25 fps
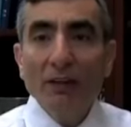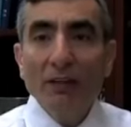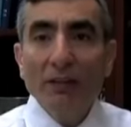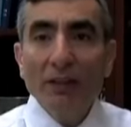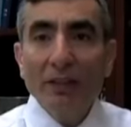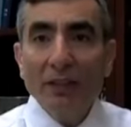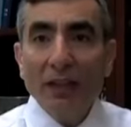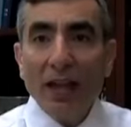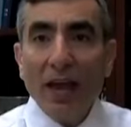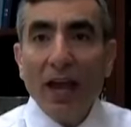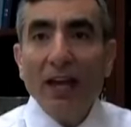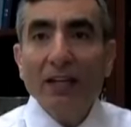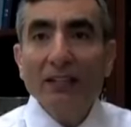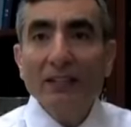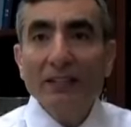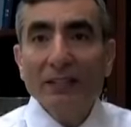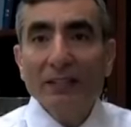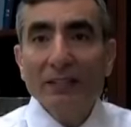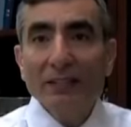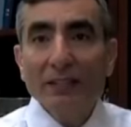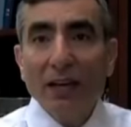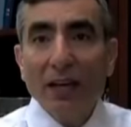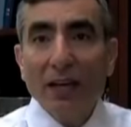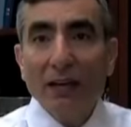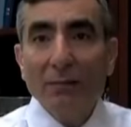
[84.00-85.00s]
我们防
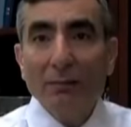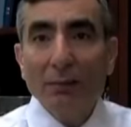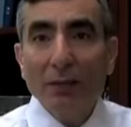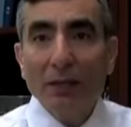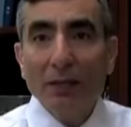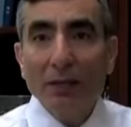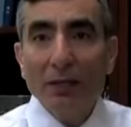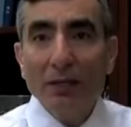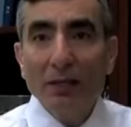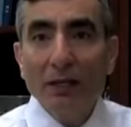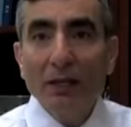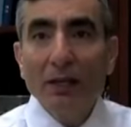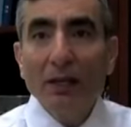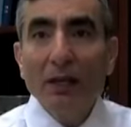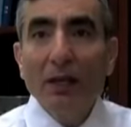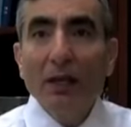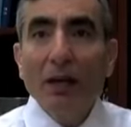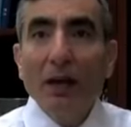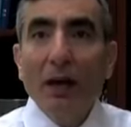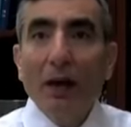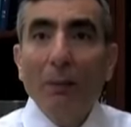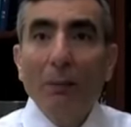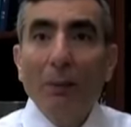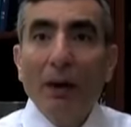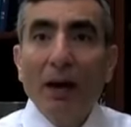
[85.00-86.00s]
止气体外泄的
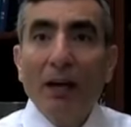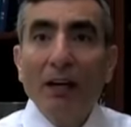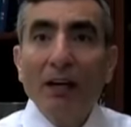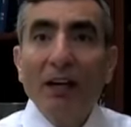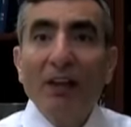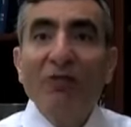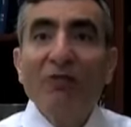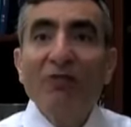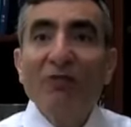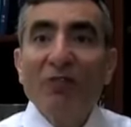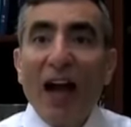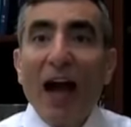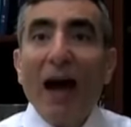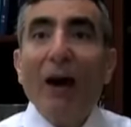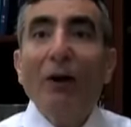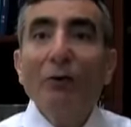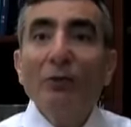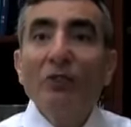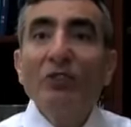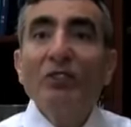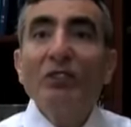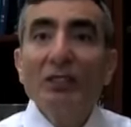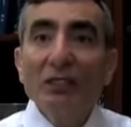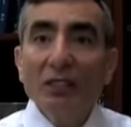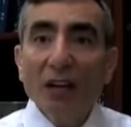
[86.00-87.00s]
能力加强了大约
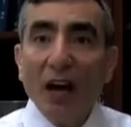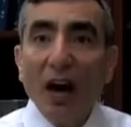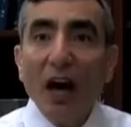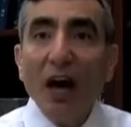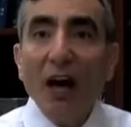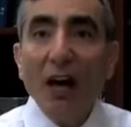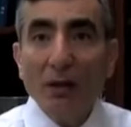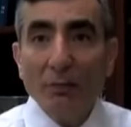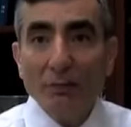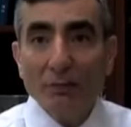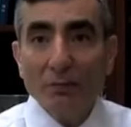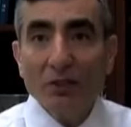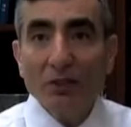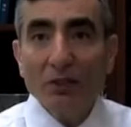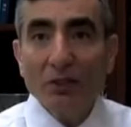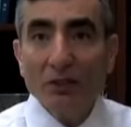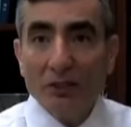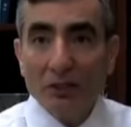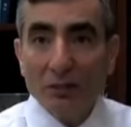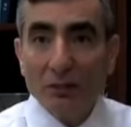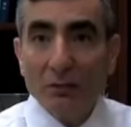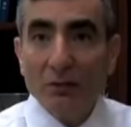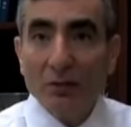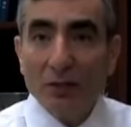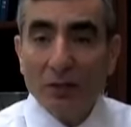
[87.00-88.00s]
一千倍，气
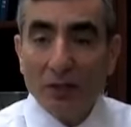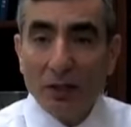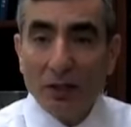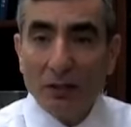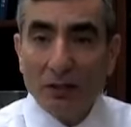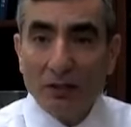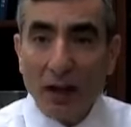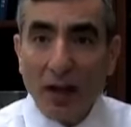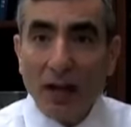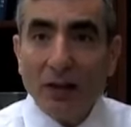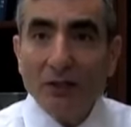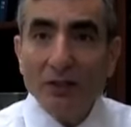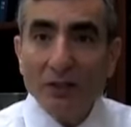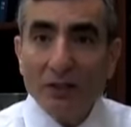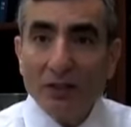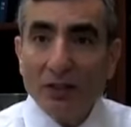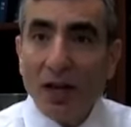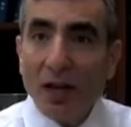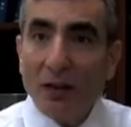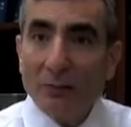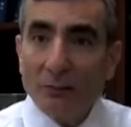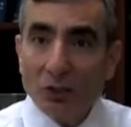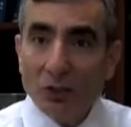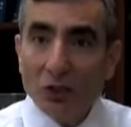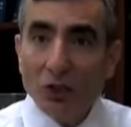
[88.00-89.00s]
体渗透也
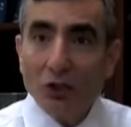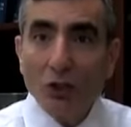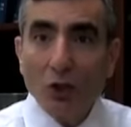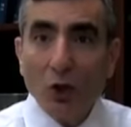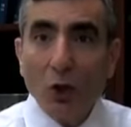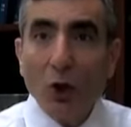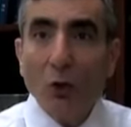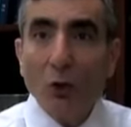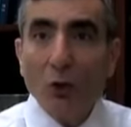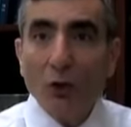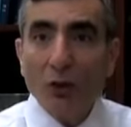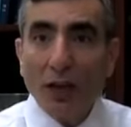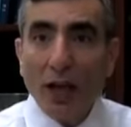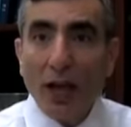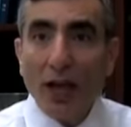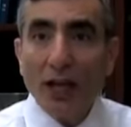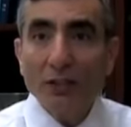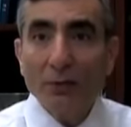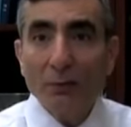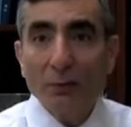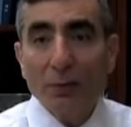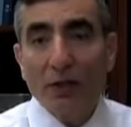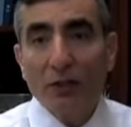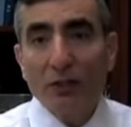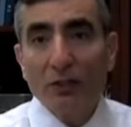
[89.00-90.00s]
减缓了大约一
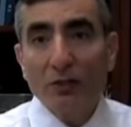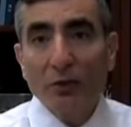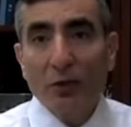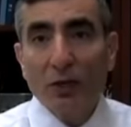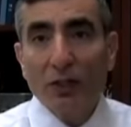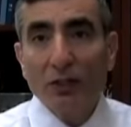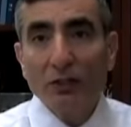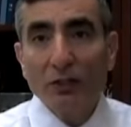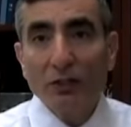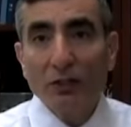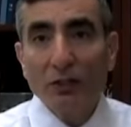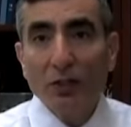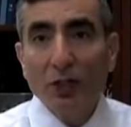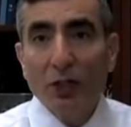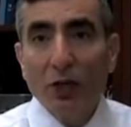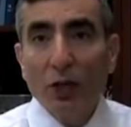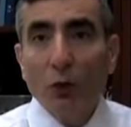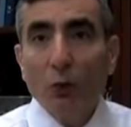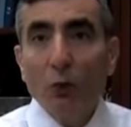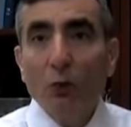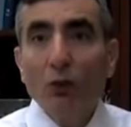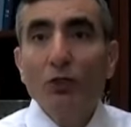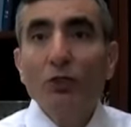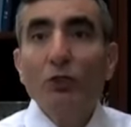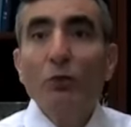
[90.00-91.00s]
千倍，而纳米
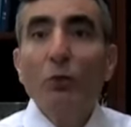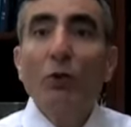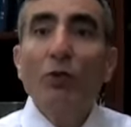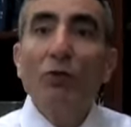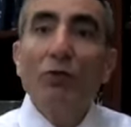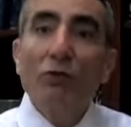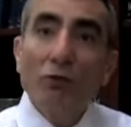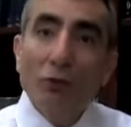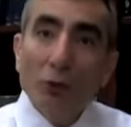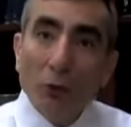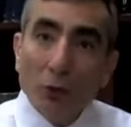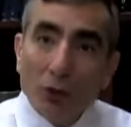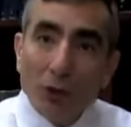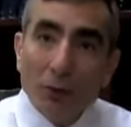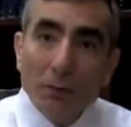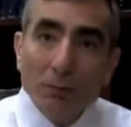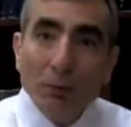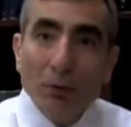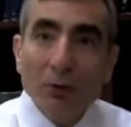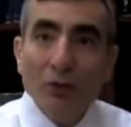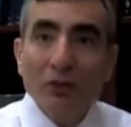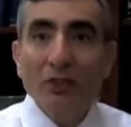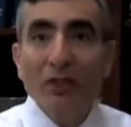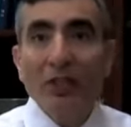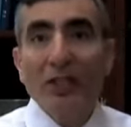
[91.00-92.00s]
陶土也许只
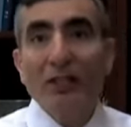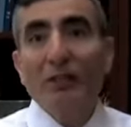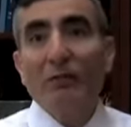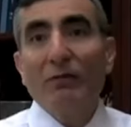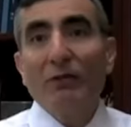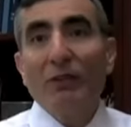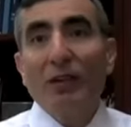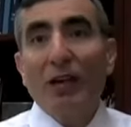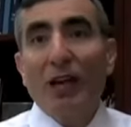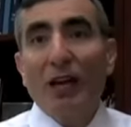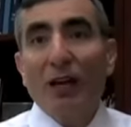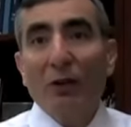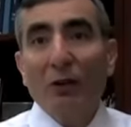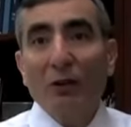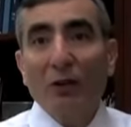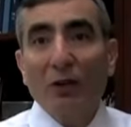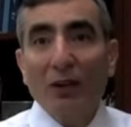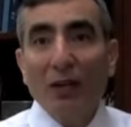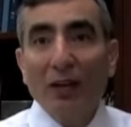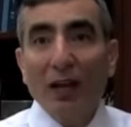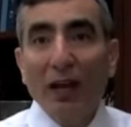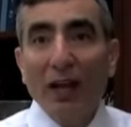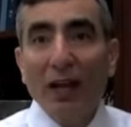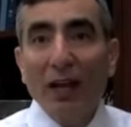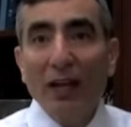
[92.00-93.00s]
能改进大约百分
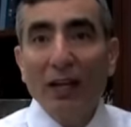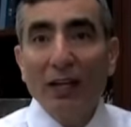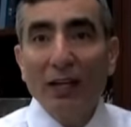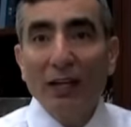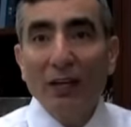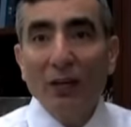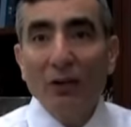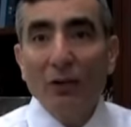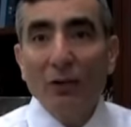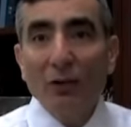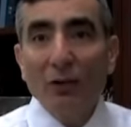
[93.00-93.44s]
之十。